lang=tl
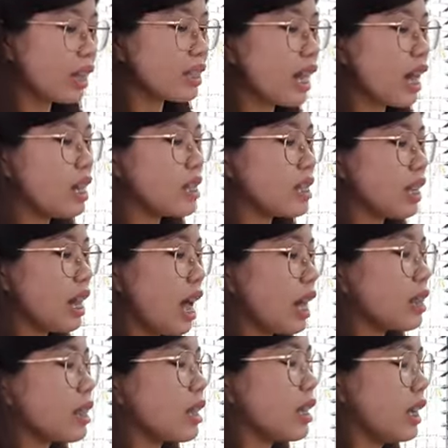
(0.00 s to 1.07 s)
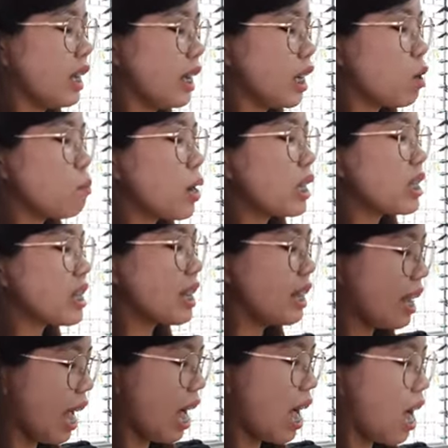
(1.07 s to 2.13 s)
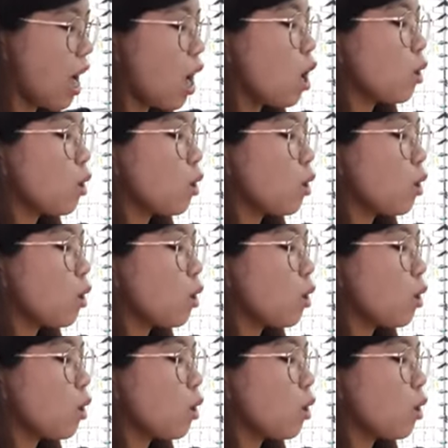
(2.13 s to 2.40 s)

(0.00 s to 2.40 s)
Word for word: Dahil sa lahat ng hirap at saya,